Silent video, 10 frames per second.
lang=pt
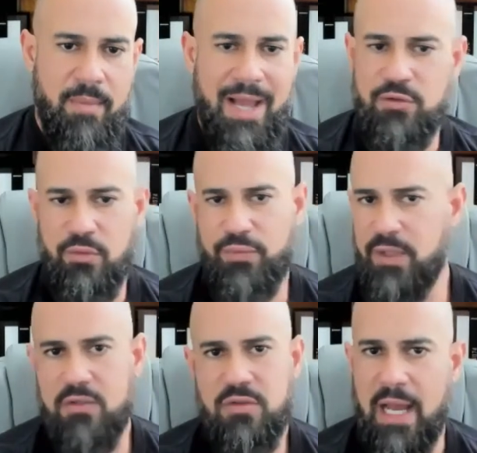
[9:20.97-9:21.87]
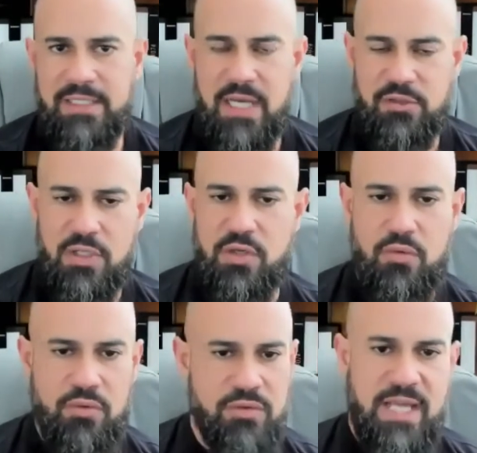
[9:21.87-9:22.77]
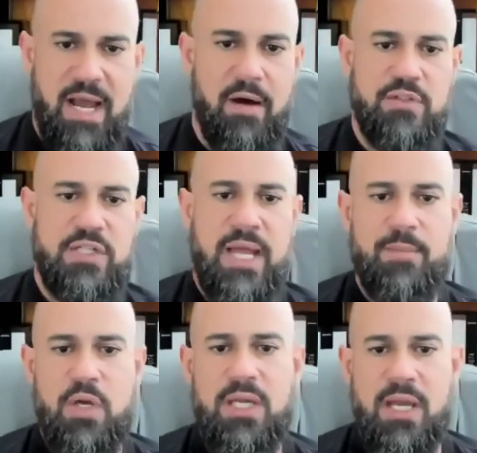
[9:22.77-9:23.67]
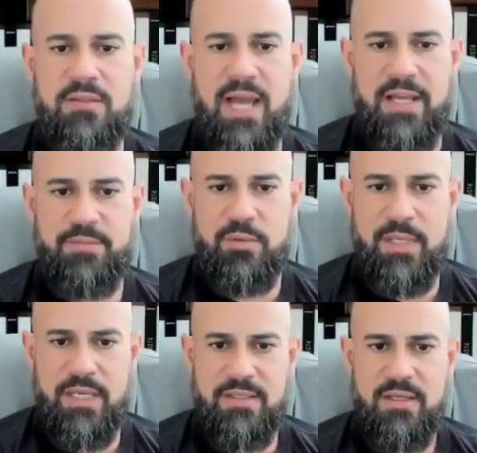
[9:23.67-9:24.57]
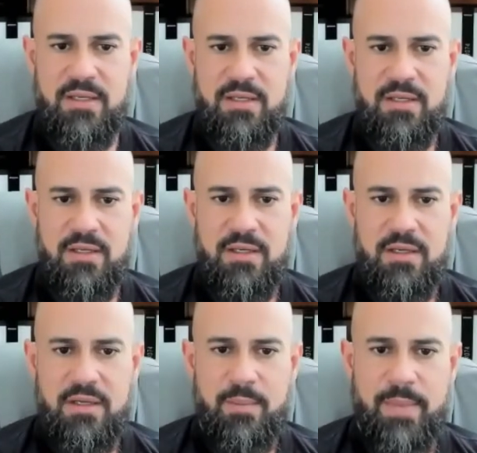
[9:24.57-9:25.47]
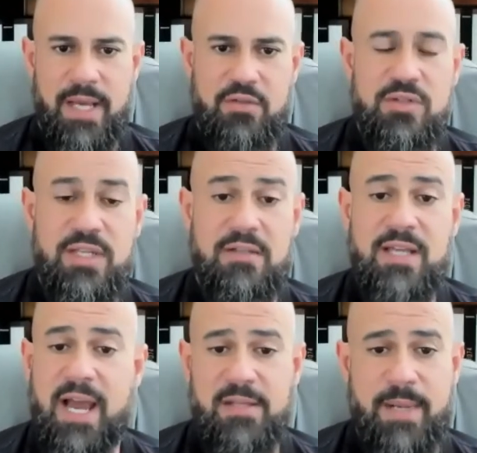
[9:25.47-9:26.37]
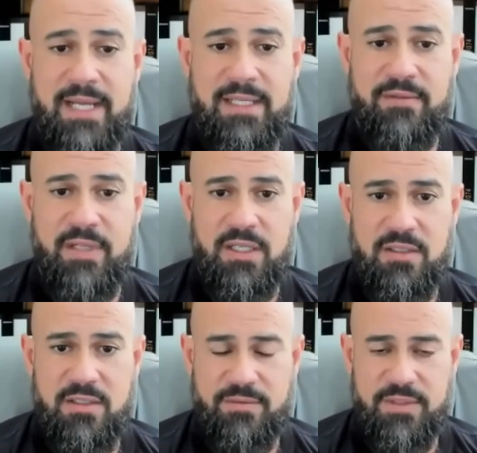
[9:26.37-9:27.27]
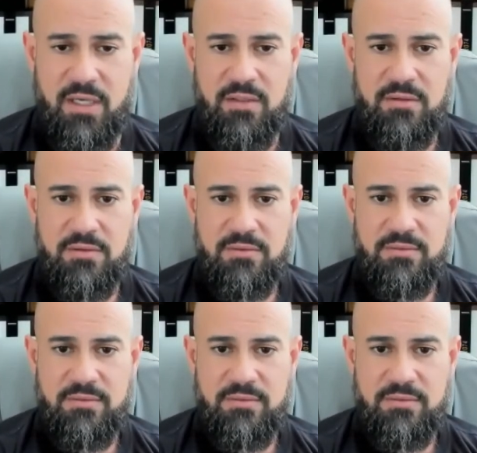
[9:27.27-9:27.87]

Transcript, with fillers: Mais um fixo lá de ajuda de custo. Sei lá, ó, vou te dar 1.500 reais por mês, mais 200 reais para cada venda que você fizer.